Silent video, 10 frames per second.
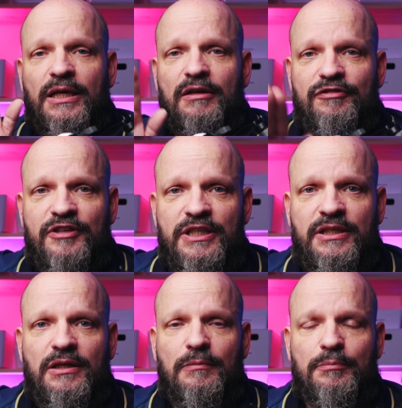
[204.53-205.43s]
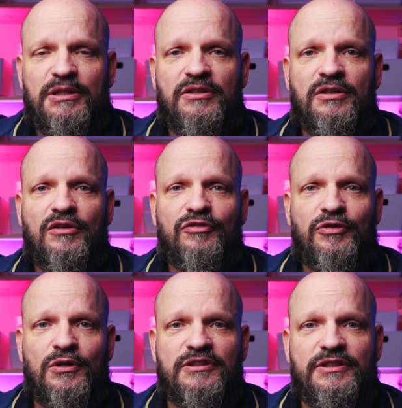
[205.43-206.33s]
Flieg bitte
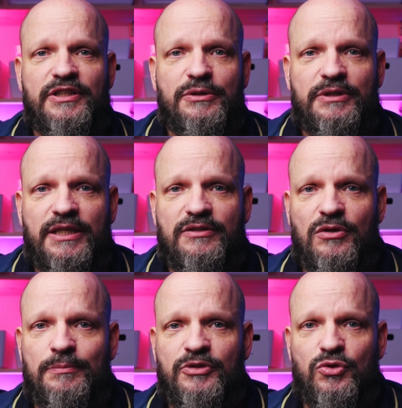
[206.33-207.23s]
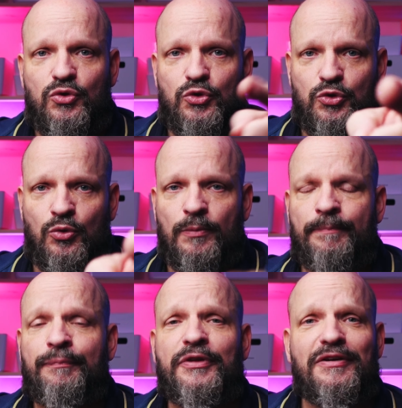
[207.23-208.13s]
vorsichtig und jetzt kommst du.
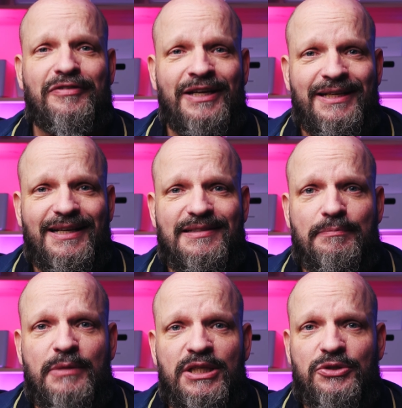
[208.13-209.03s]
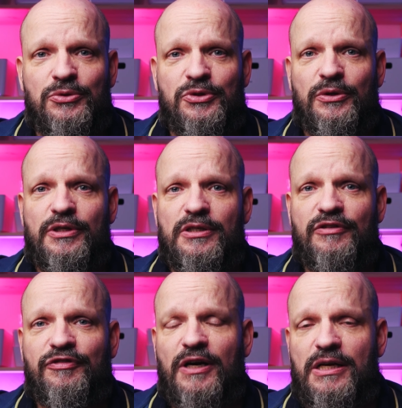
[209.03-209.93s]
Wenn dir das Mini-Tutorial
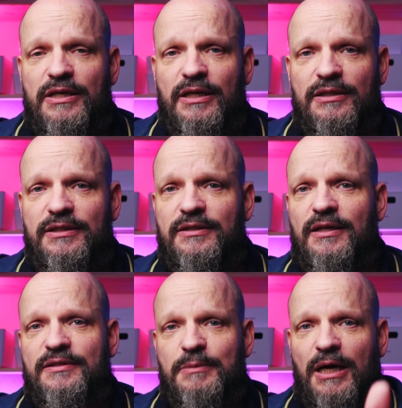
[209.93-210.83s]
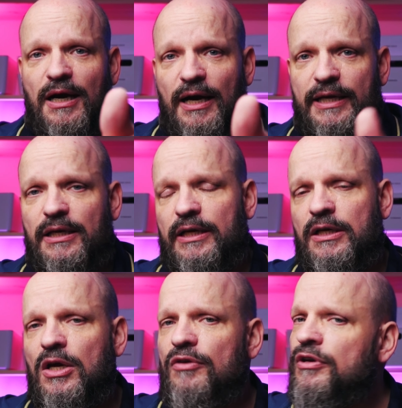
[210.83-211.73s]
gefallen hat, hinterlass mir ein Like.
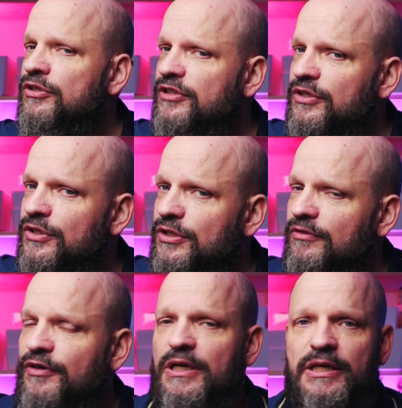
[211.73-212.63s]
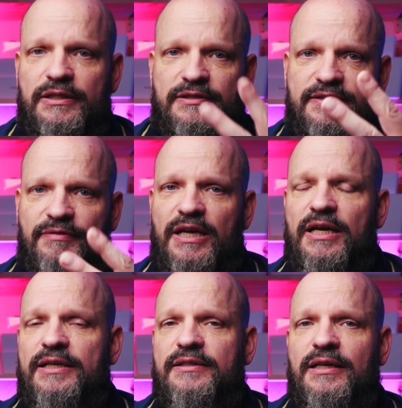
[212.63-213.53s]
Wenn es dir nicht gefallen hat, zwei
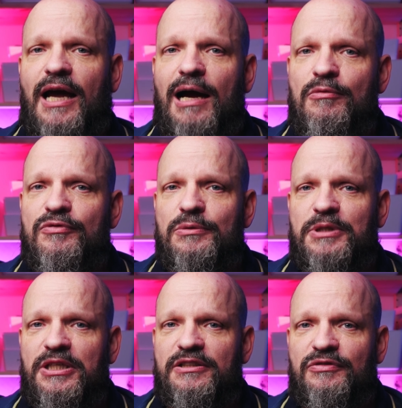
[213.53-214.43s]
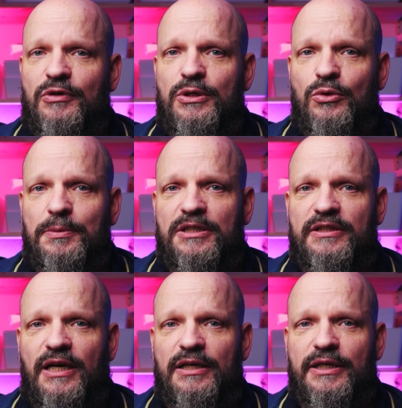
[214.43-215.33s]
Likes. Ein Abo würde mich riesig freuen. Lob,
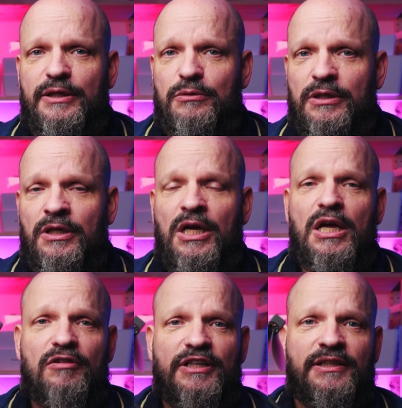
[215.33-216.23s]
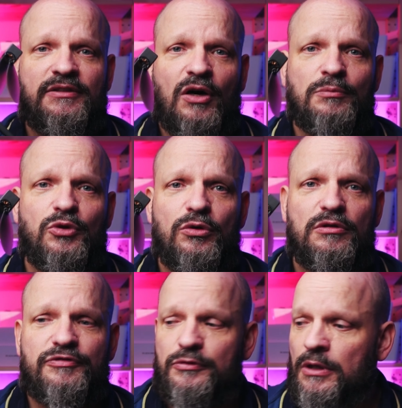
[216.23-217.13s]
Kritik, Anregungen. Vielleicht einen Daumen
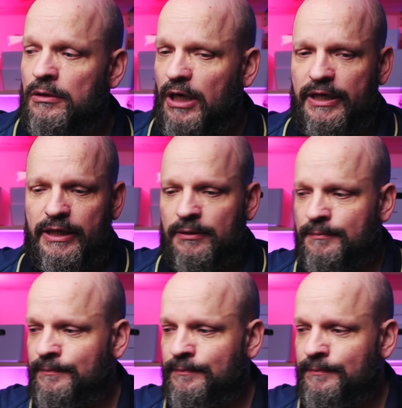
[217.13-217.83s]
drücken für. Ah, nee.